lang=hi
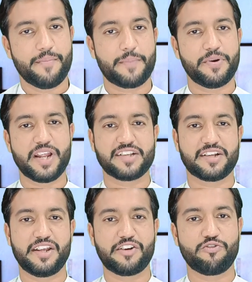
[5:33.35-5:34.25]
मैं फिर
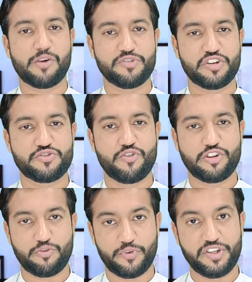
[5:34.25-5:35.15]
ऐसा नहीं करूँगा मुझे छोड़
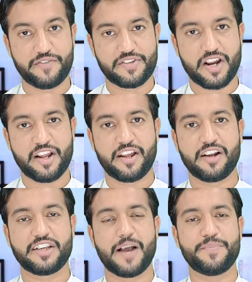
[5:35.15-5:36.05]
तो पुलिस ने
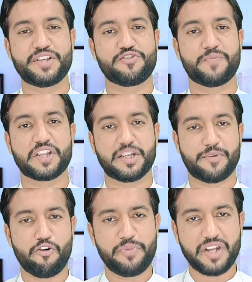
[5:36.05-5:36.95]
हैरान किया हमने इसके ऊपर
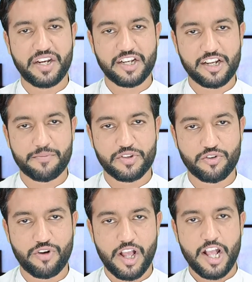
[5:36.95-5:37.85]
दबाव भी नहीं डाला अभी तो